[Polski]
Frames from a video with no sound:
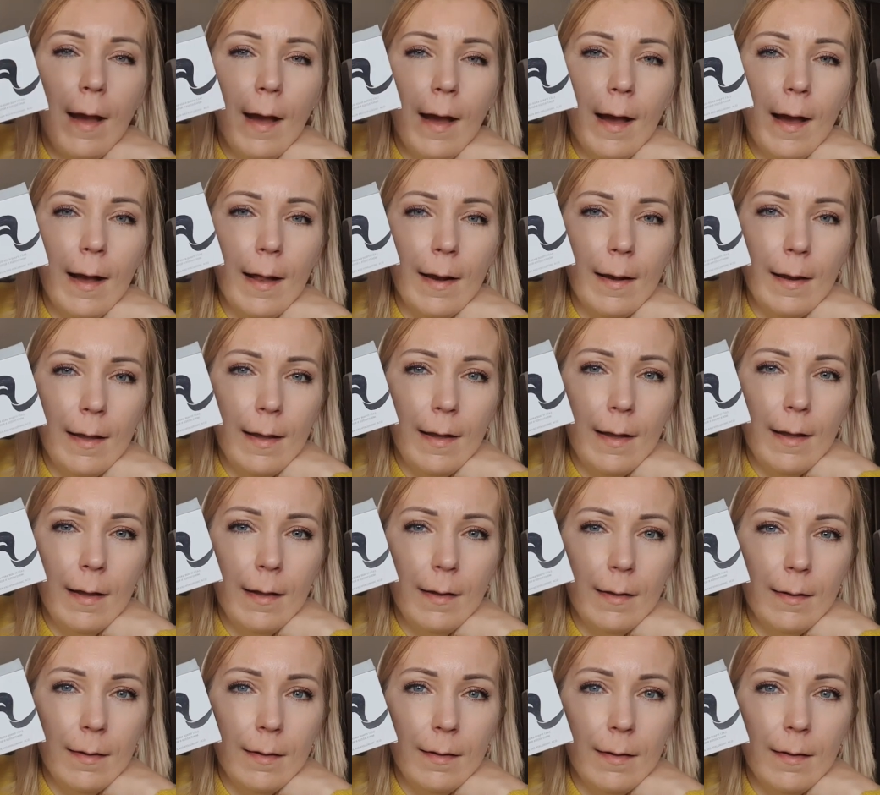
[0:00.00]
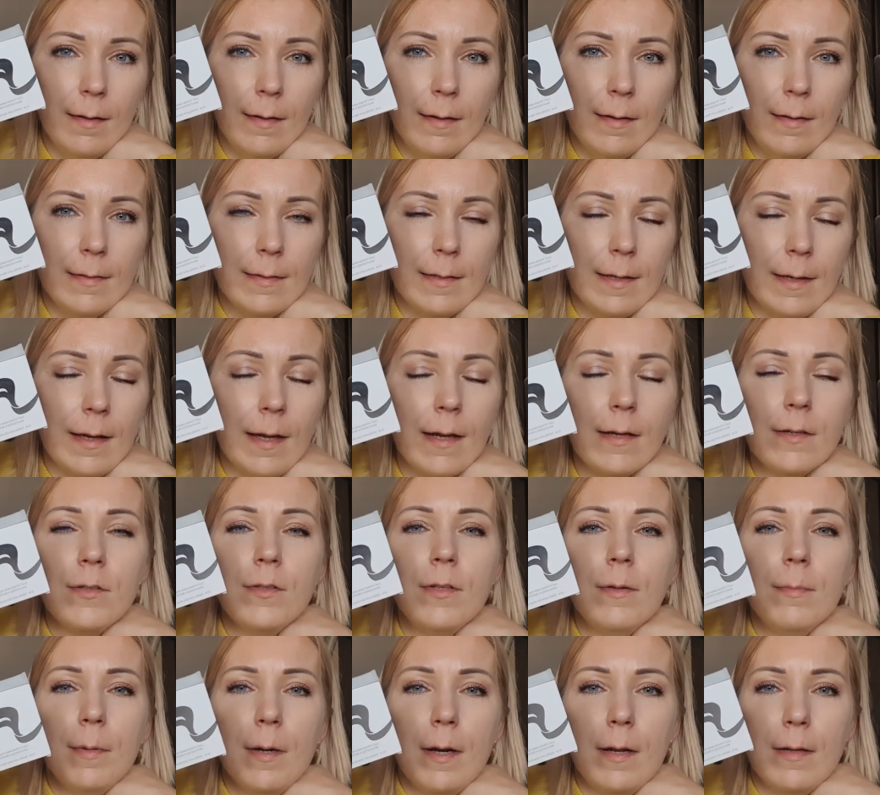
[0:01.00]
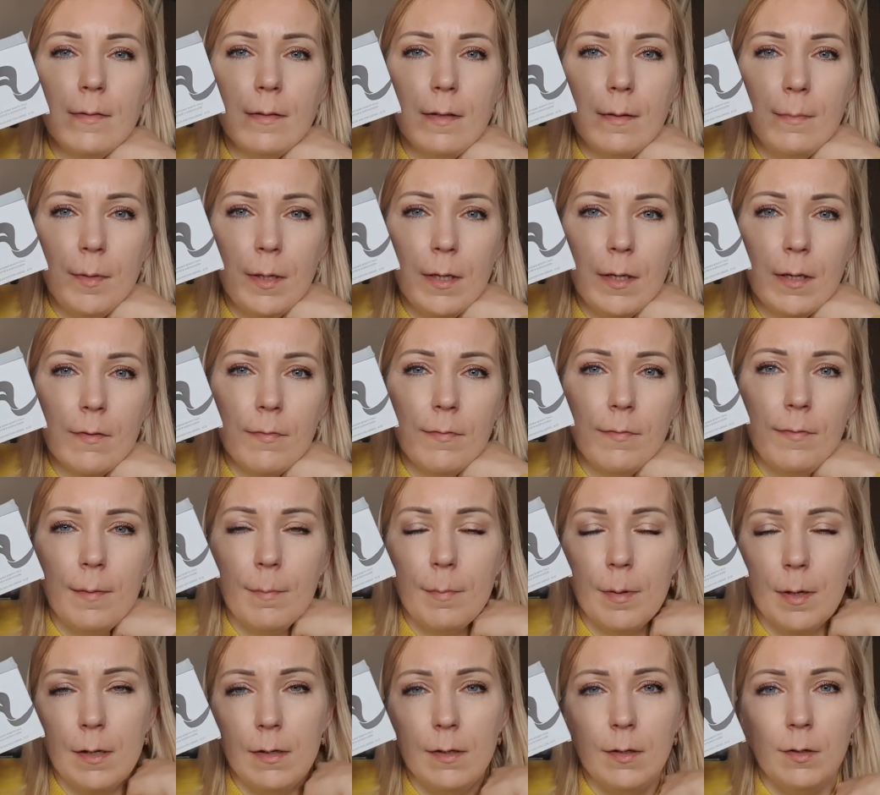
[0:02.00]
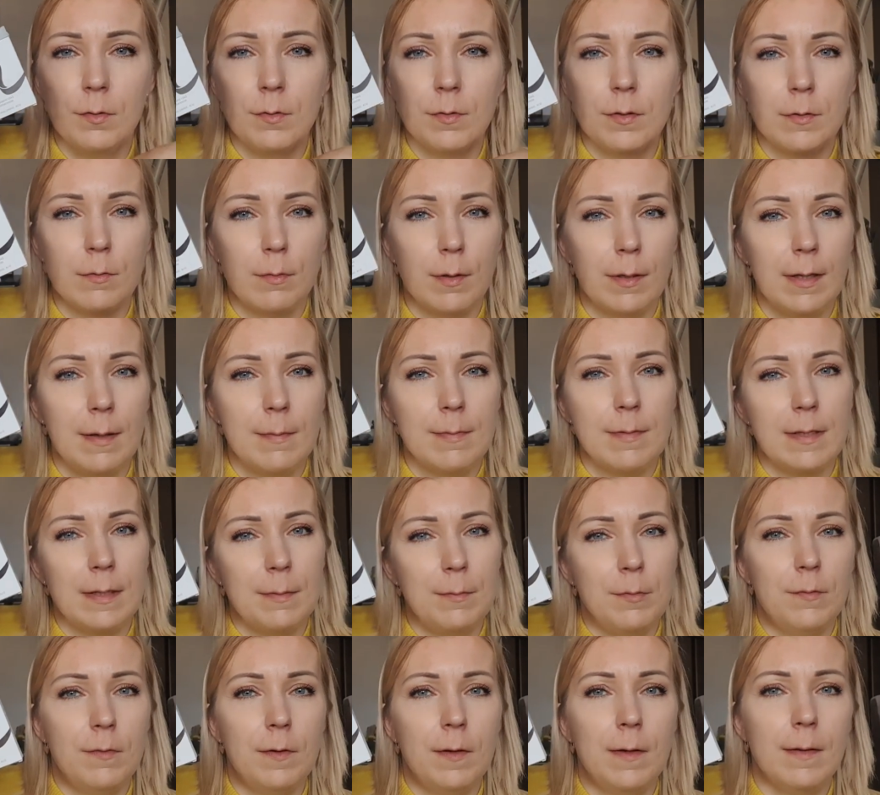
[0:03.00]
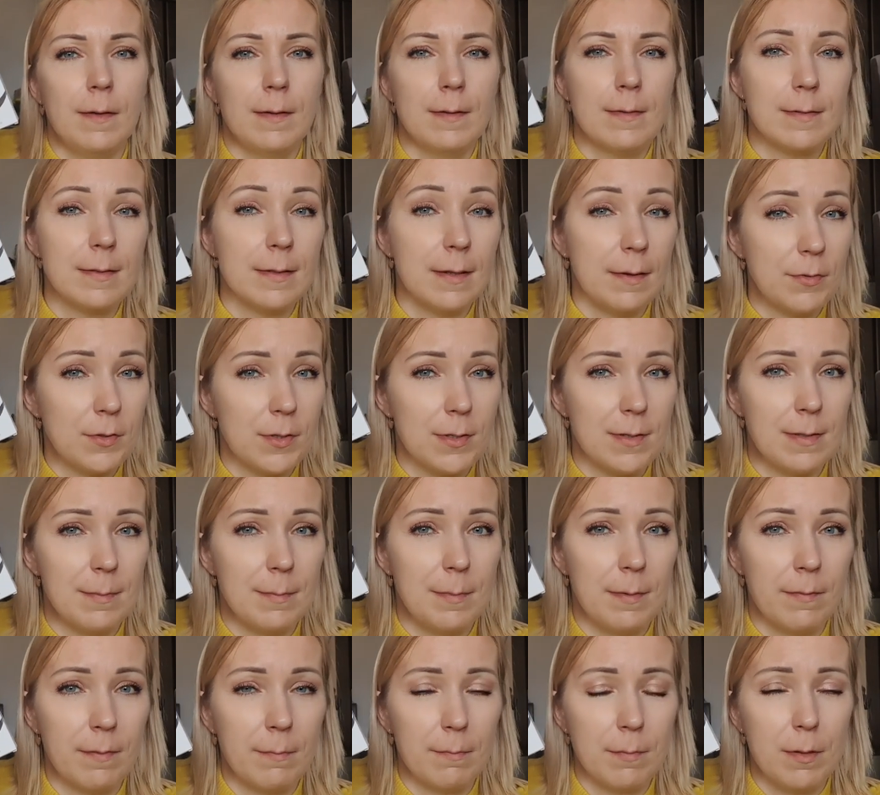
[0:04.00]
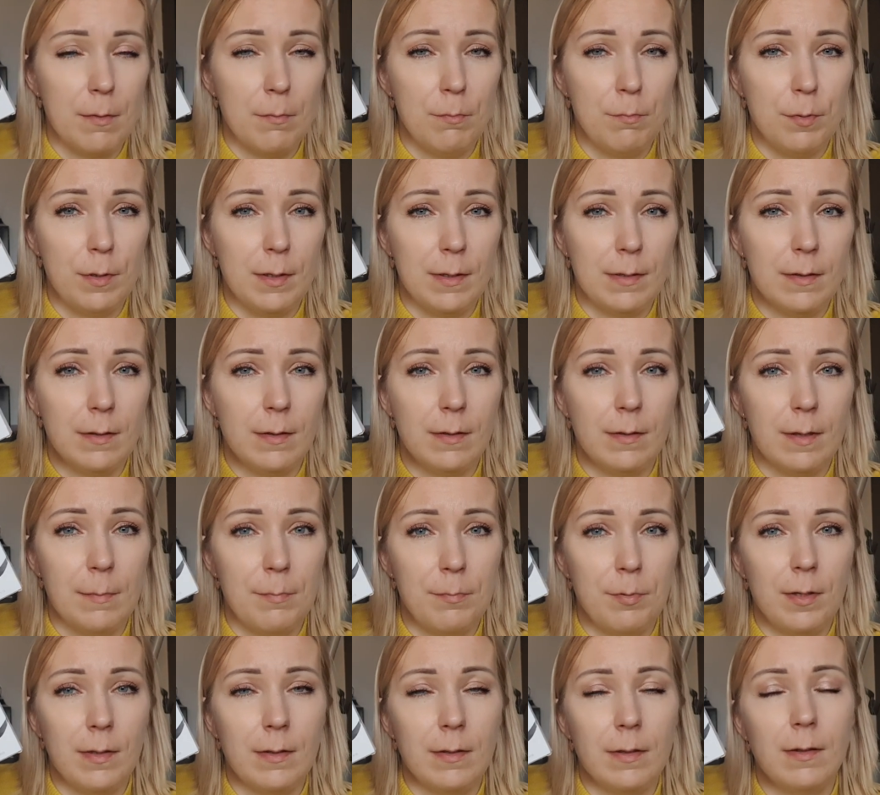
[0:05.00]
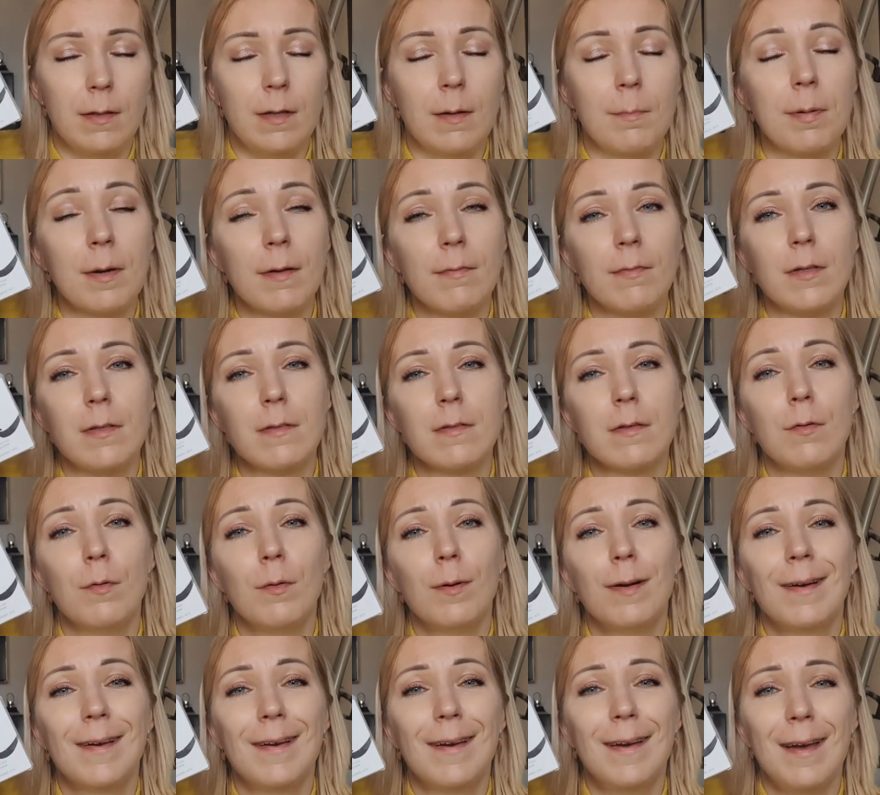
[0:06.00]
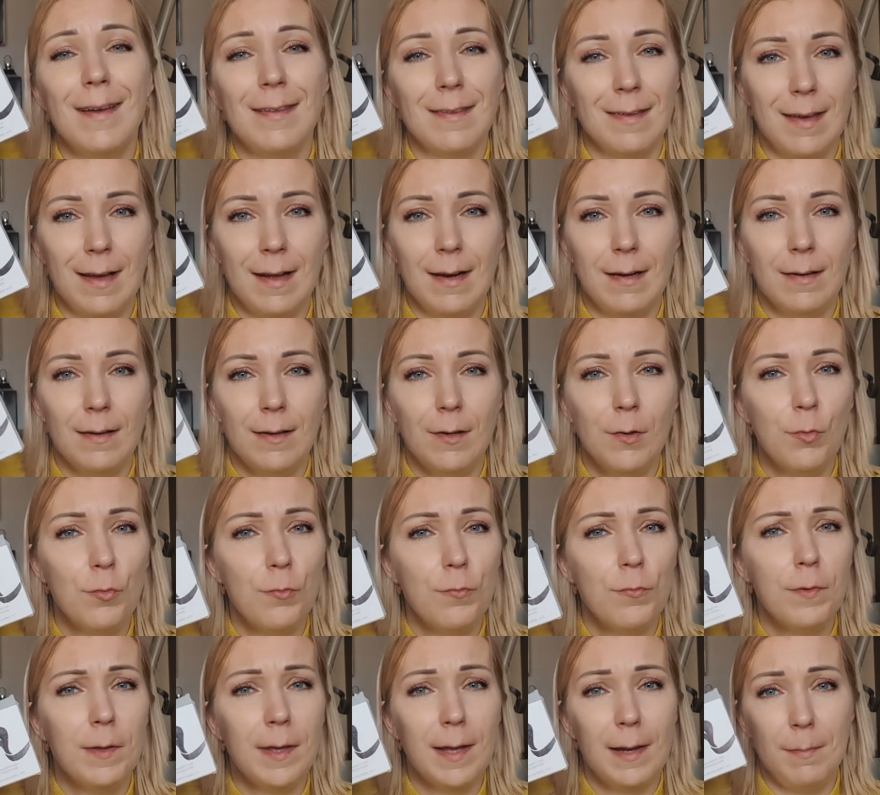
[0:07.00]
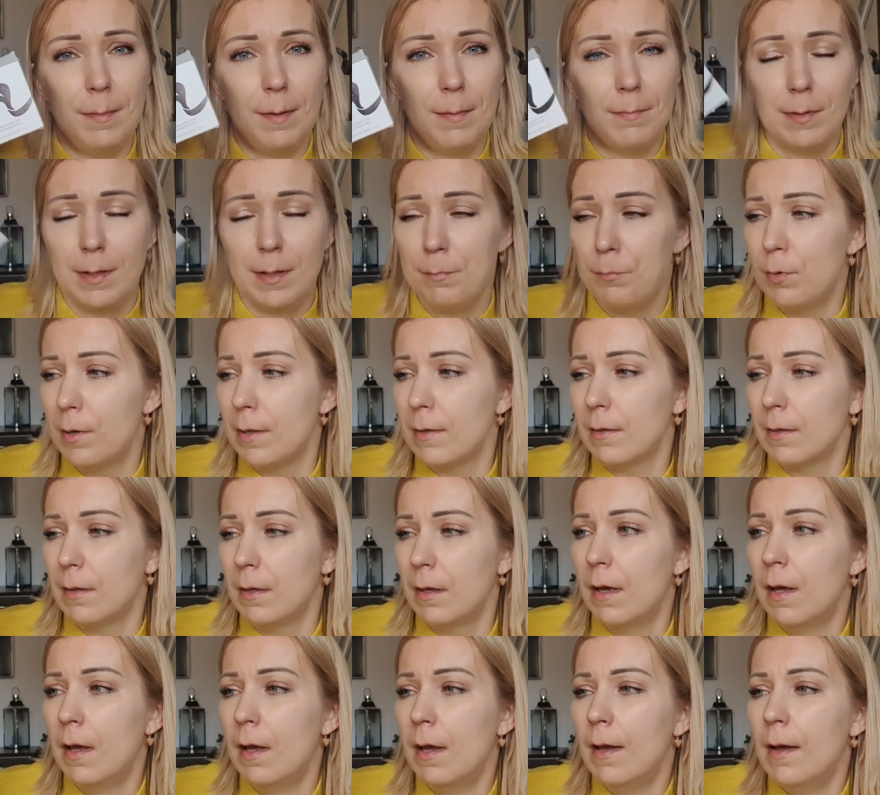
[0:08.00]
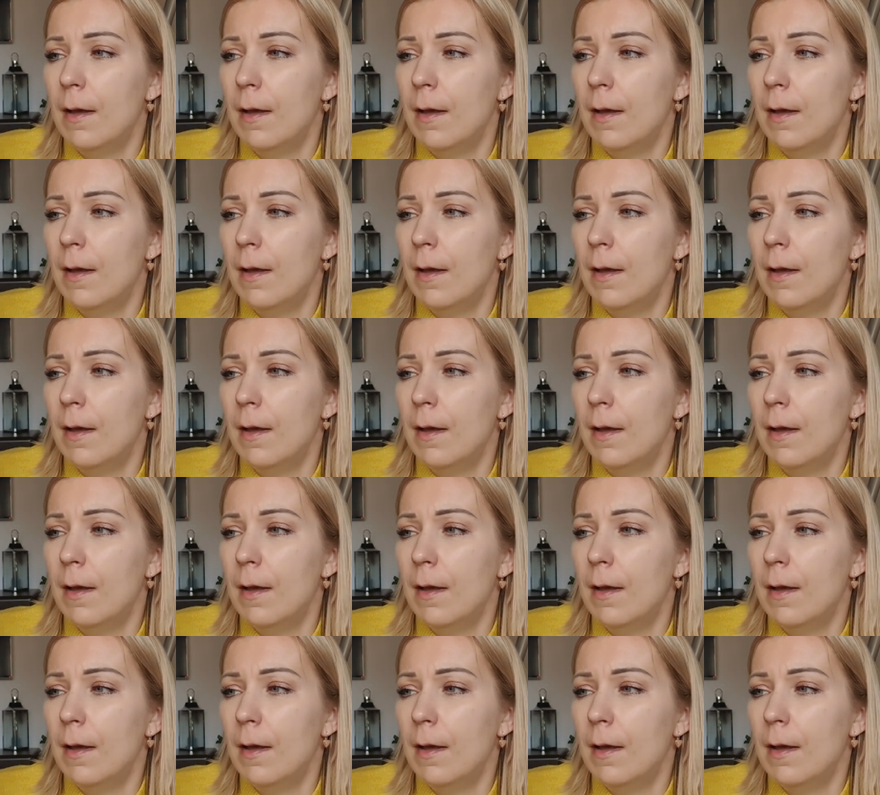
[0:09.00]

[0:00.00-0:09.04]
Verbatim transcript: ale e, za każdym razem jak w Faberliku składam zamówienie, zawsze zamawiam te płatki. Te płatki naprawdę są genialne, uwielbiam te płatki.